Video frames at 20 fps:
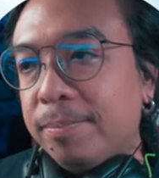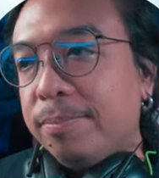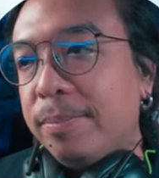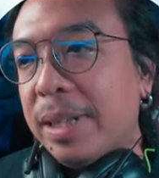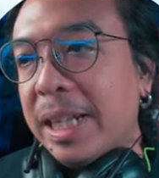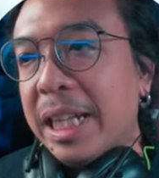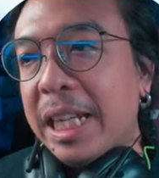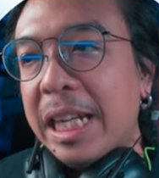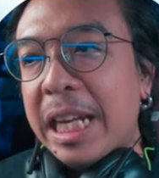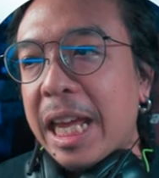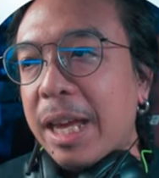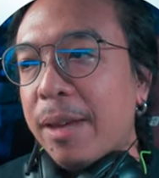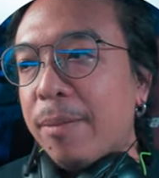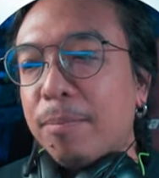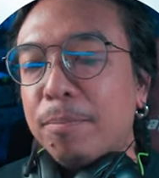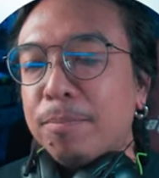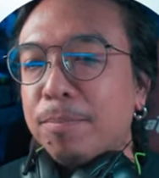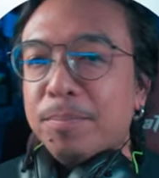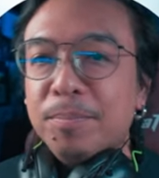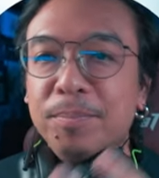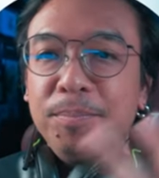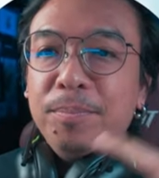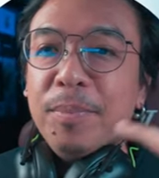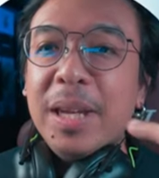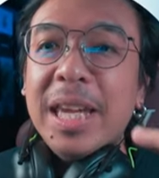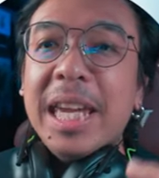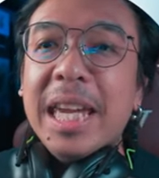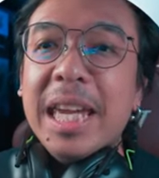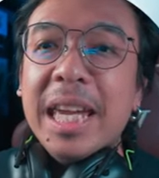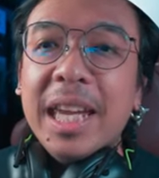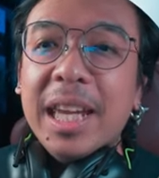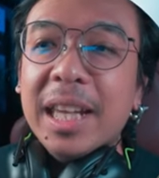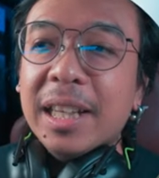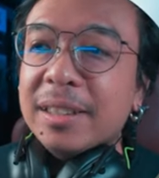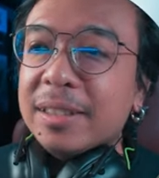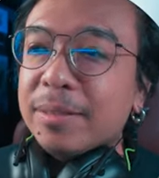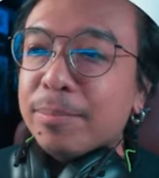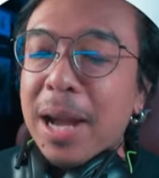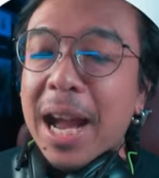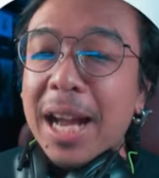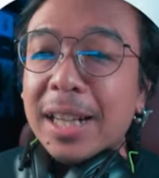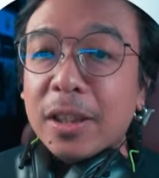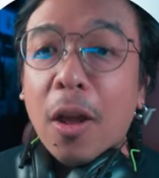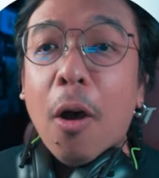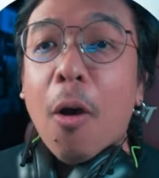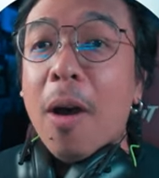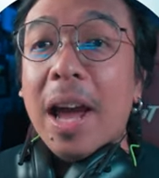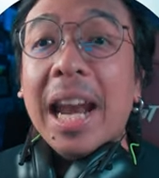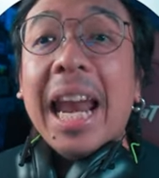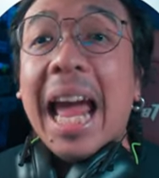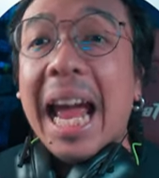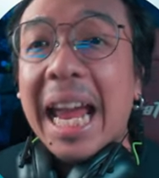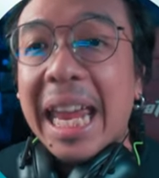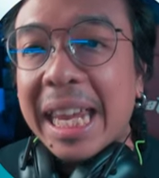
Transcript: ไม่ได้มีภาคต่ออะไร